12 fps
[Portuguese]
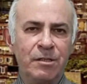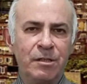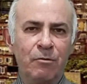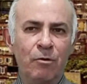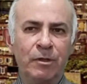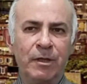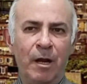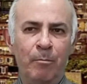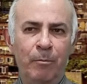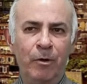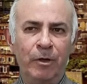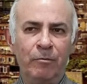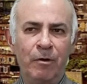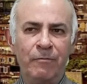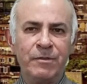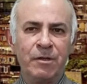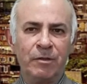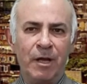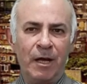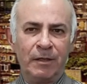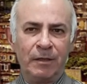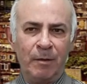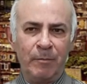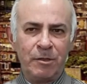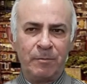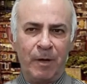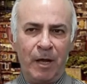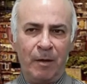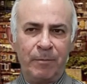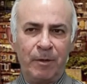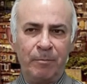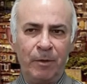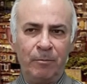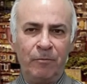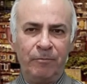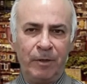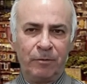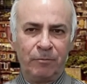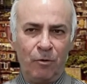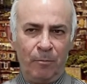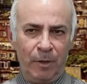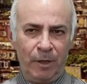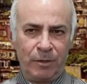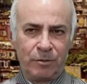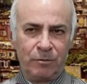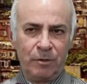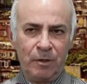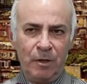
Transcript: se contrapõem com a visão dada na mesma época pelo movimento romântico,